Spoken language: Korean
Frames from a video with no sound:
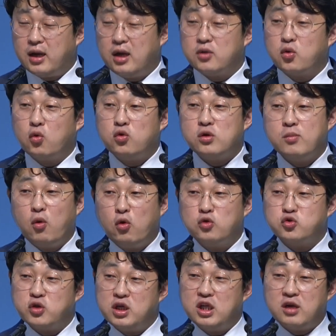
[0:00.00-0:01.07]
돈을 모을
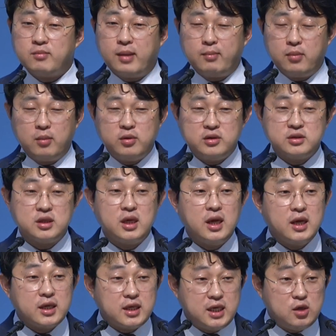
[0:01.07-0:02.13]
수 있는 방법은
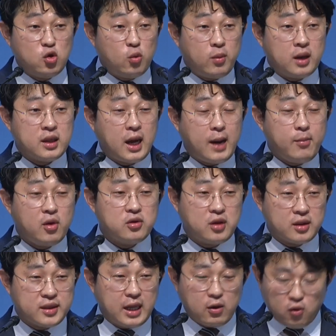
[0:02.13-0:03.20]
기도만 하면
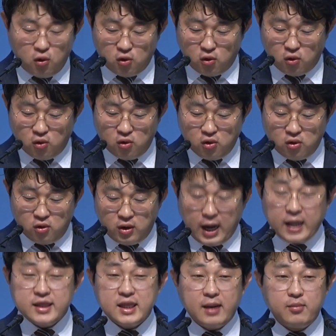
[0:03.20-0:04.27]
된다고
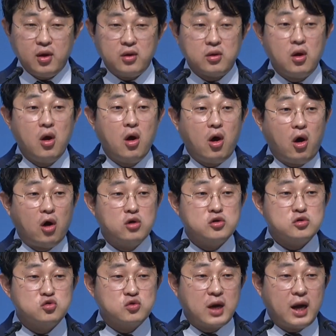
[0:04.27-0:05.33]
한다면 어느
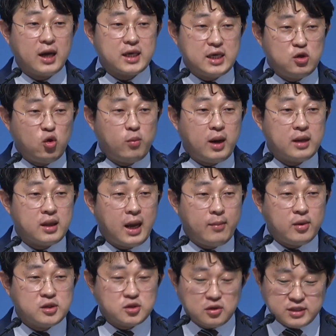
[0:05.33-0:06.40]
누가 기도만
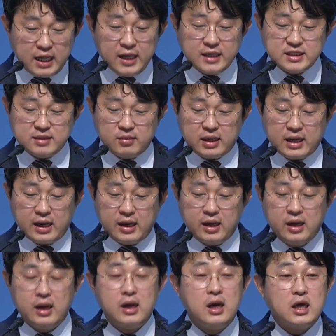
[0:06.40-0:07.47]
하면서 살겠습니까?
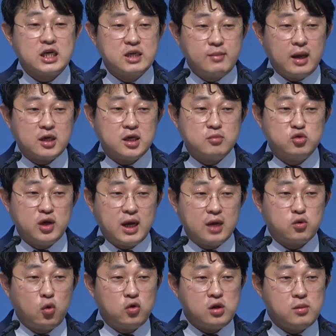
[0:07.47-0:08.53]
그만큼 우리가
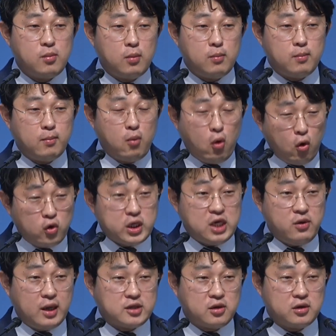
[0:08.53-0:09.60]
돈을 모으기
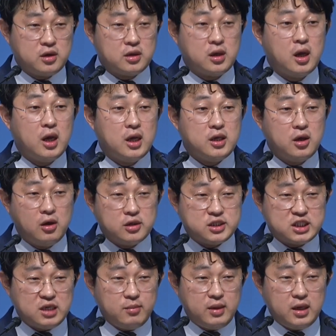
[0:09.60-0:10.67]
위해서는
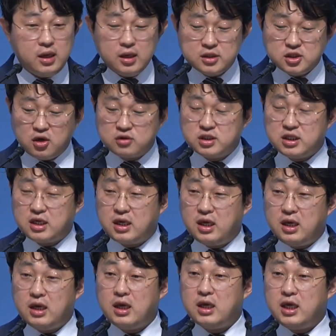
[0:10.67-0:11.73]
열심히
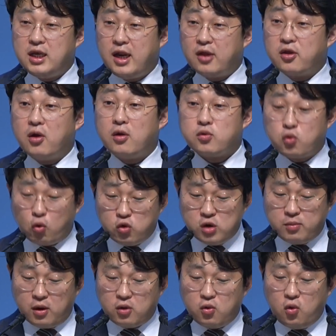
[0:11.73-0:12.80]
정직히 일해서 돈을
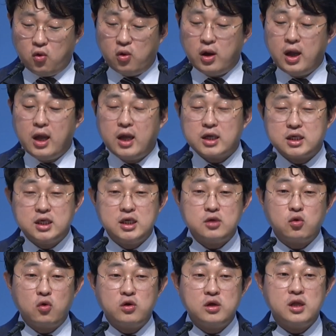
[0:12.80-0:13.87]
벌고 그
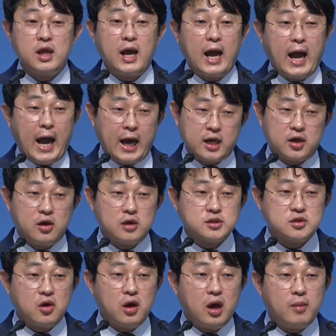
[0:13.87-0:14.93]
돈을 아껴
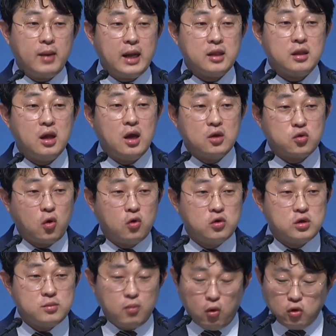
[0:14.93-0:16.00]
써야만
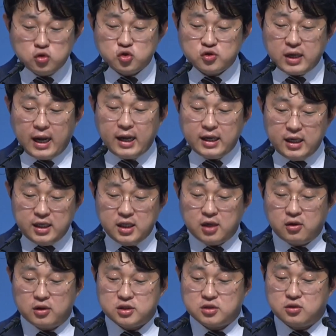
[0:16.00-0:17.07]
돈을 모을 수가 있는
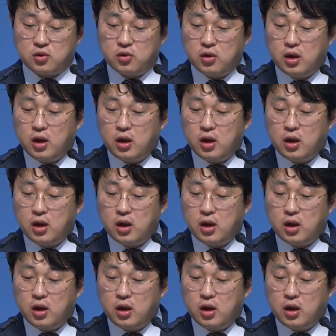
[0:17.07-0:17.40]
것이죠.